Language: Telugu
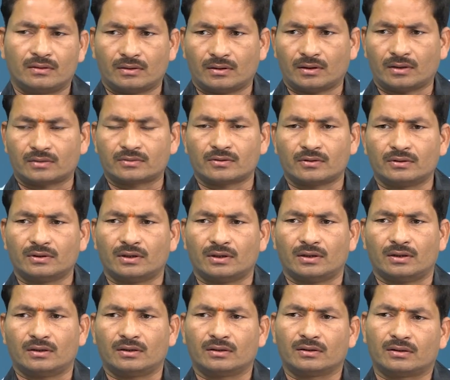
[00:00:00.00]
యాక్చువల్గా
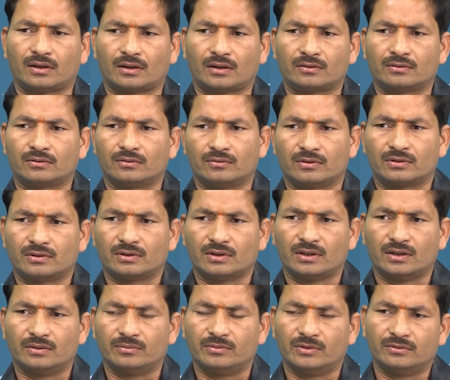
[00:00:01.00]
కరెక్ట్ క్వశ్చన్
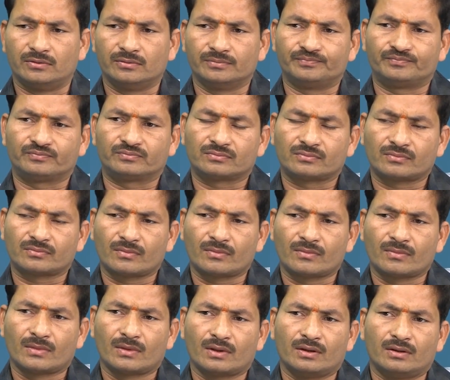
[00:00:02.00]
అండి మీరు
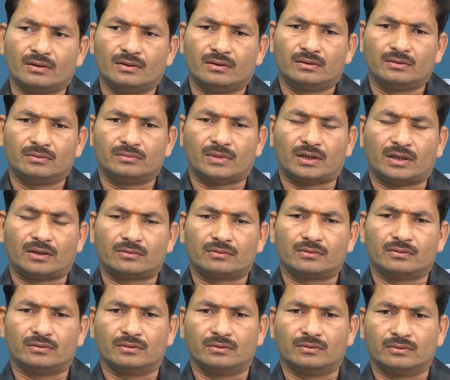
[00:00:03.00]
మనకు
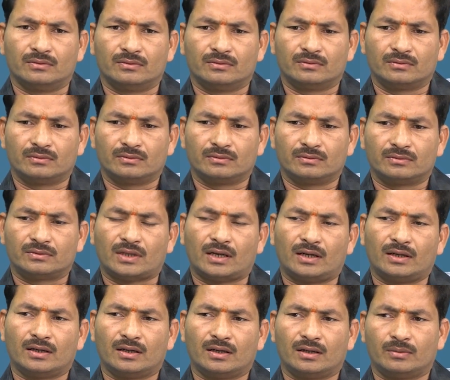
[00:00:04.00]

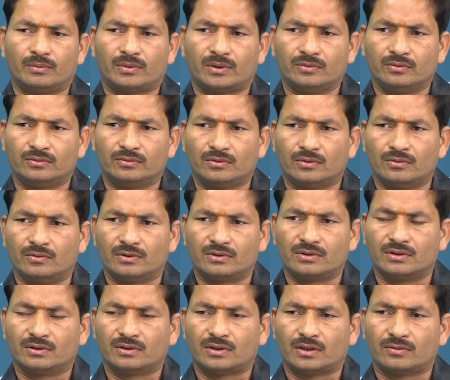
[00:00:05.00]
తెలంగాణ ప్రభుత్వం
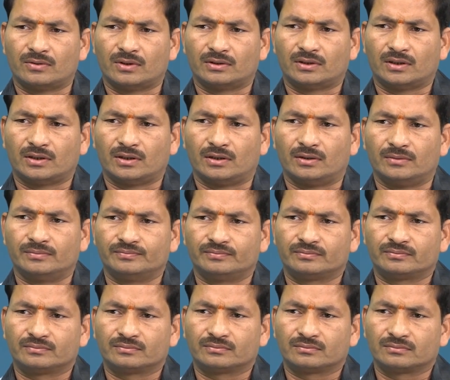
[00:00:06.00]
వచ్చిన తర్వాత
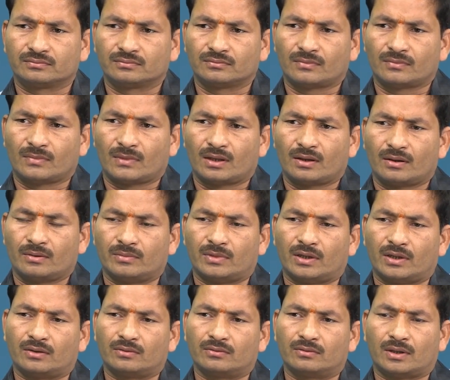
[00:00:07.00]

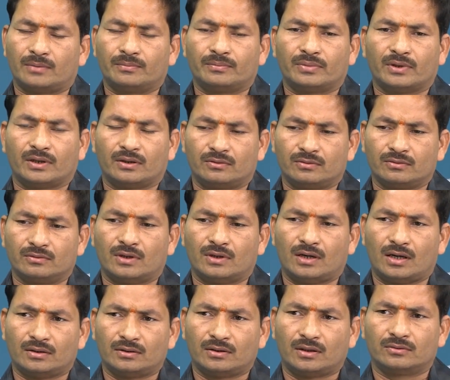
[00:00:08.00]
మనకు కంపేర్ టు
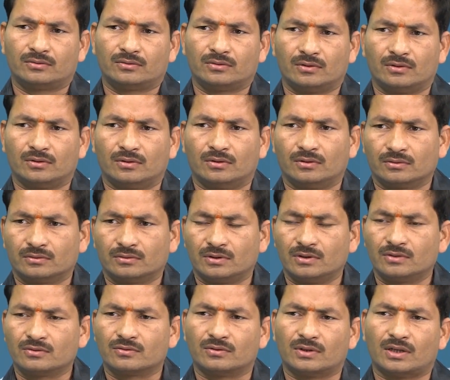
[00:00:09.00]
ఆంధ్రాతో
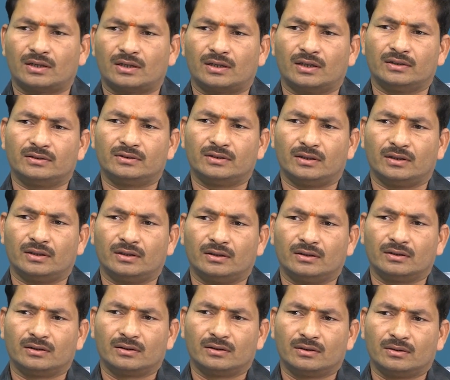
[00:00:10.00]
తీసుకున్నట్లయితే
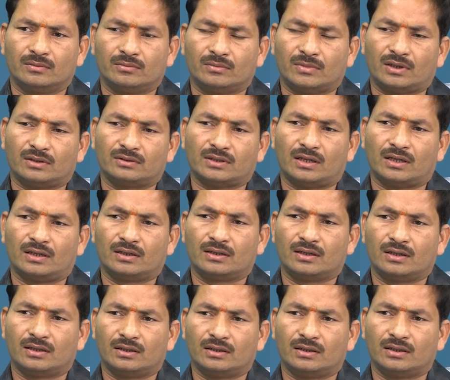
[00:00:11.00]
మన
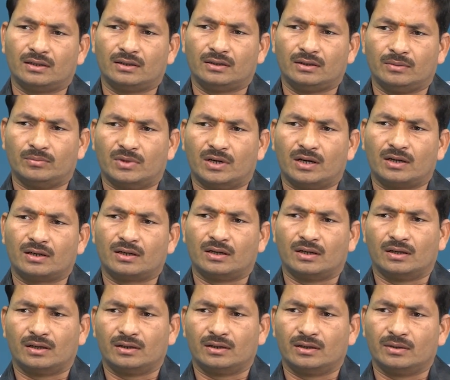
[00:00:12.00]
తెలంగాణ అనేది బాగా
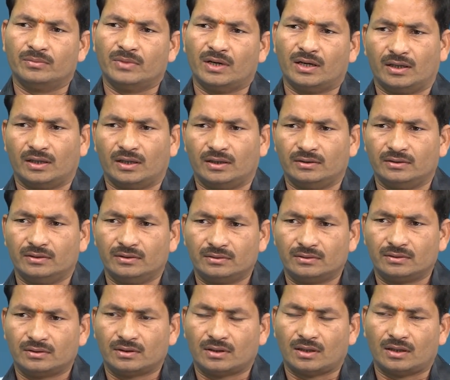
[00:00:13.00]
డిమాండ్ అయింది
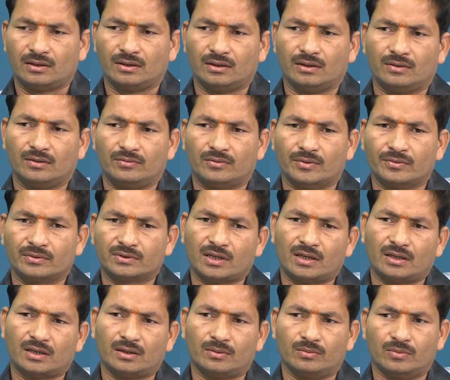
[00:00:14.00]
అది
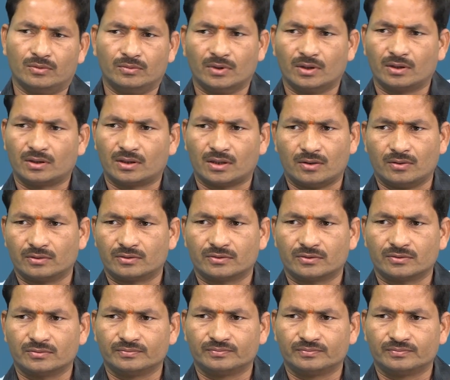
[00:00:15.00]
వ్యవసాయ భూములకు కావచ్చు